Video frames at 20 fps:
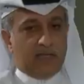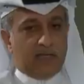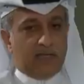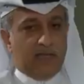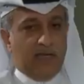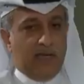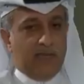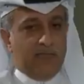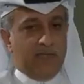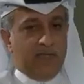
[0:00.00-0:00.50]

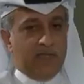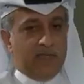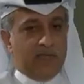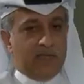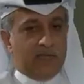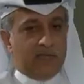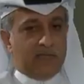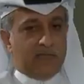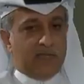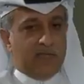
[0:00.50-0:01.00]
صعب
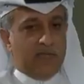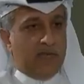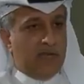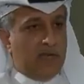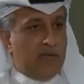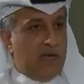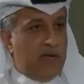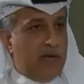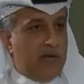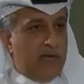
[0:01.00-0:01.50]
إحنا يمكن
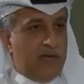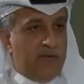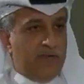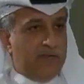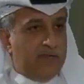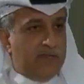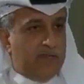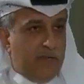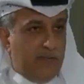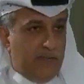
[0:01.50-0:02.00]
نقارن
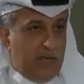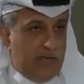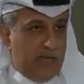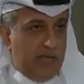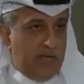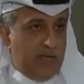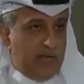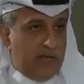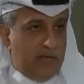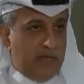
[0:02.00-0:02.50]
نفسنا
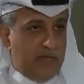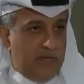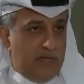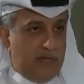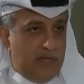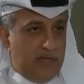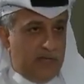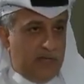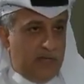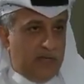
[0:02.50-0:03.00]
بالغير
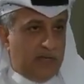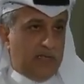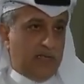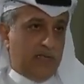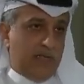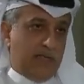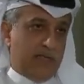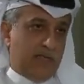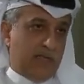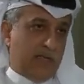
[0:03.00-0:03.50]
لكن
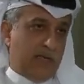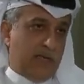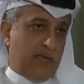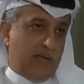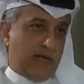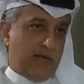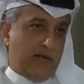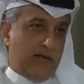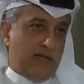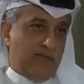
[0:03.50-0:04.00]
إحنا
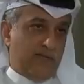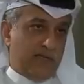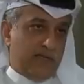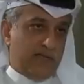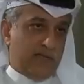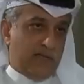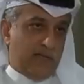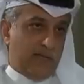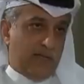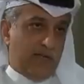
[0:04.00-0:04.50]
نقارن
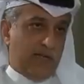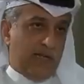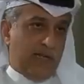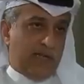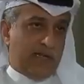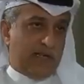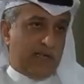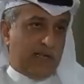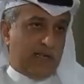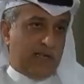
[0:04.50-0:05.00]
نفسنا باللي
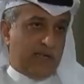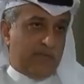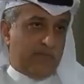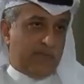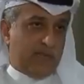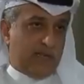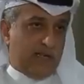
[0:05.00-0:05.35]
حققناه من